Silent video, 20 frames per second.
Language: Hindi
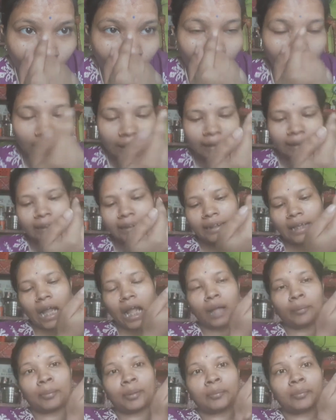एंड
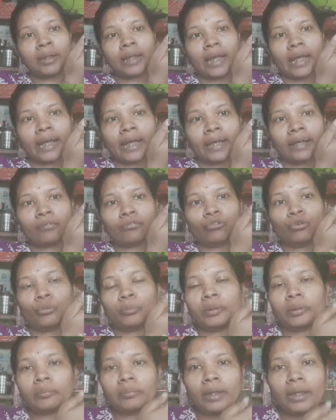यहाँ पे भी है वो
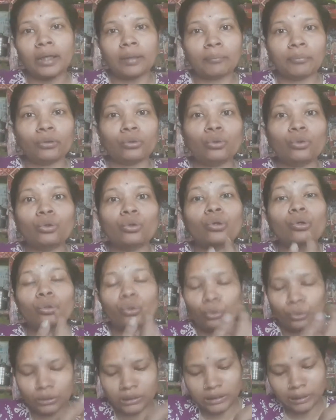भी मैं आप लोगों को
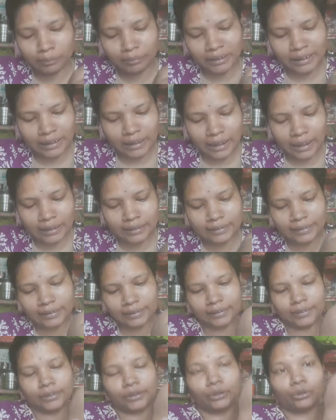क्लोज़अप दिखा
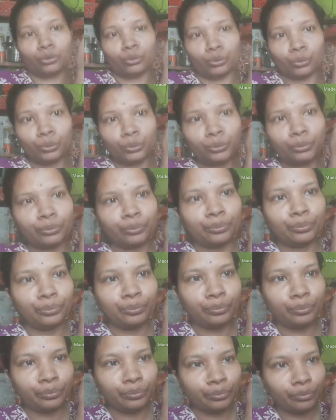देती हूँ
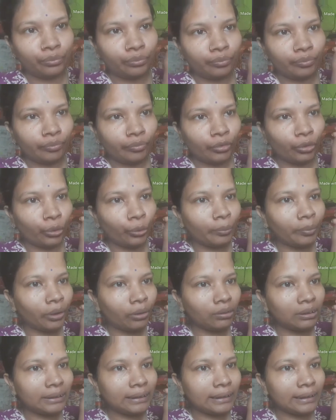होप यू
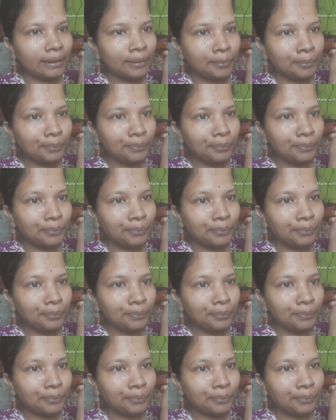कैन सी